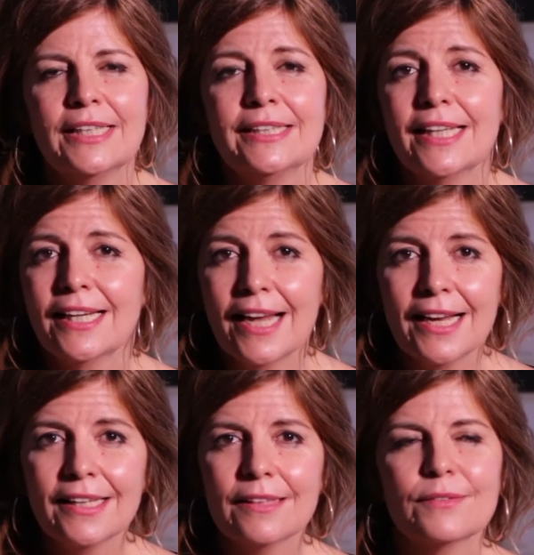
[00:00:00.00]

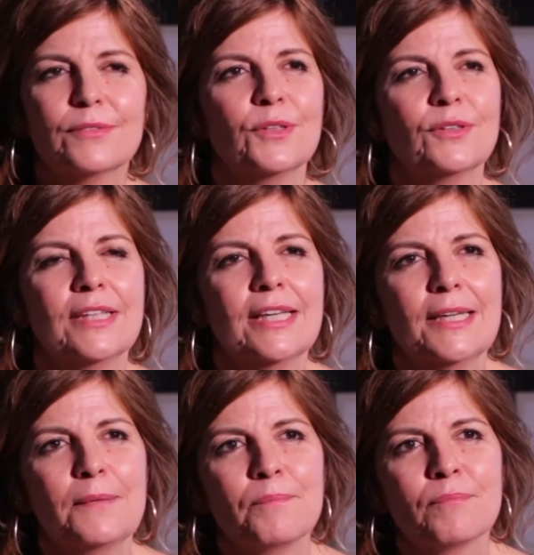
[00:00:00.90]
integral
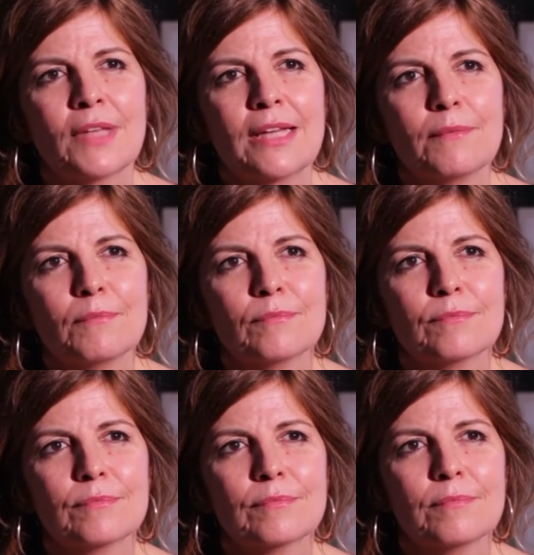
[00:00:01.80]
donde
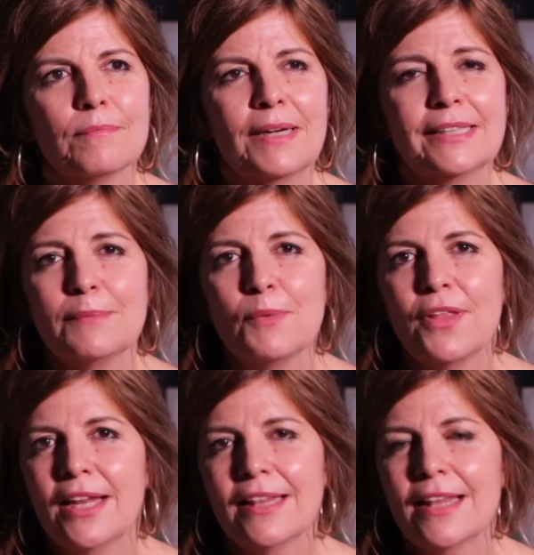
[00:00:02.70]
mm, partimos
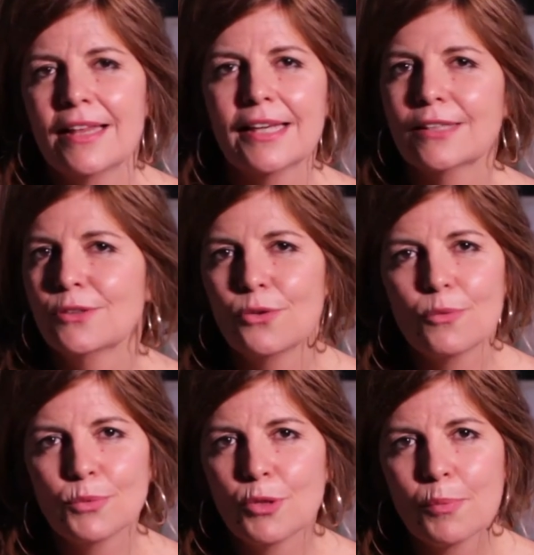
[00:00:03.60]
de la idea de que todo
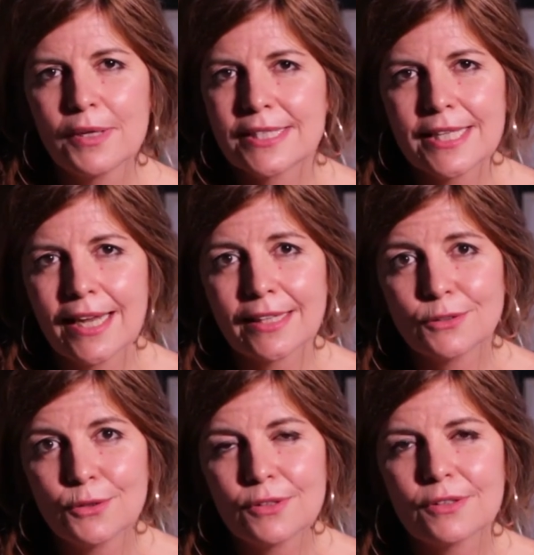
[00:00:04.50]
el mundo puede ser
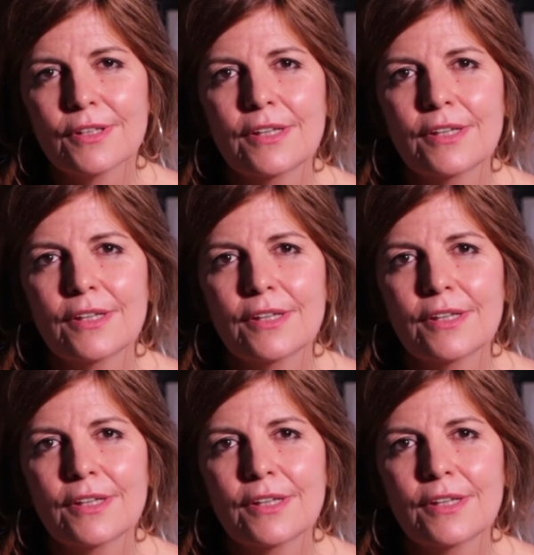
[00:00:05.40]
actor.